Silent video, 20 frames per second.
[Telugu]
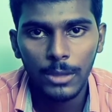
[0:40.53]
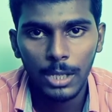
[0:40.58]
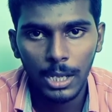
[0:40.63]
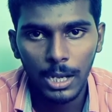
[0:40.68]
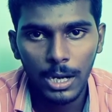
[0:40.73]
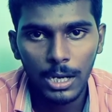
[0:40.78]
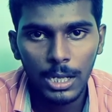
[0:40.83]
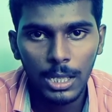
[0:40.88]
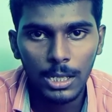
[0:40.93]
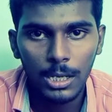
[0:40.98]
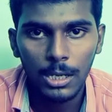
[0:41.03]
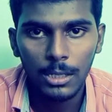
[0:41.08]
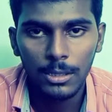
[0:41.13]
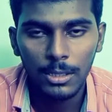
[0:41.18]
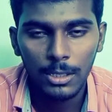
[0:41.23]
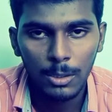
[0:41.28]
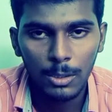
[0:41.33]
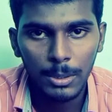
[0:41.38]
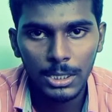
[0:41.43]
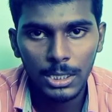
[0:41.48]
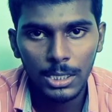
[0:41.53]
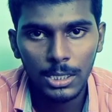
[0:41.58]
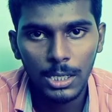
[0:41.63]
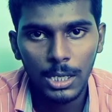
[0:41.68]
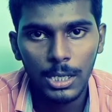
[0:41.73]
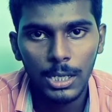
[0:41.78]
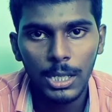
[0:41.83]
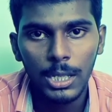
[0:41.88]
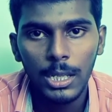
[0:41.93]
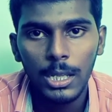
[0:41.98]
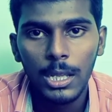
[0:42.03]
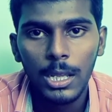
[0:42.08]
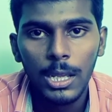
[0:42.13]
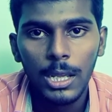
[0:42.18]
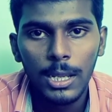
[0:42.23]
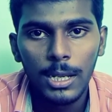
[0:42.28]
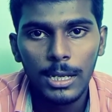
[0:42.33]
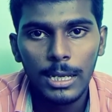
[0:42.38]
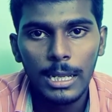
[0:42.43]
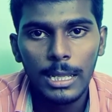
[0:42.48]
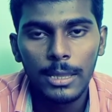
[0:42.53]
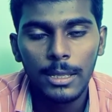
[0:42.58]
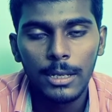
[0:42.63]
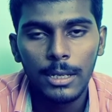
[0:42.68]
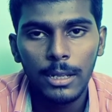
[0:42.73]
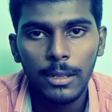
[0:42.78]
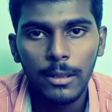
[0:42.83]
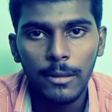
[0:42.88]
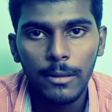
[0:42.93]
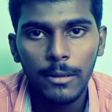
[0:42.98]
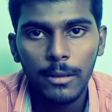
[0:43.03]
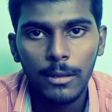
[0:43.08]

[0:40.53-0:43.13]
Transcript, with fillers: ఇక్కడికి రా తిరుపతికి రండి లేదంటే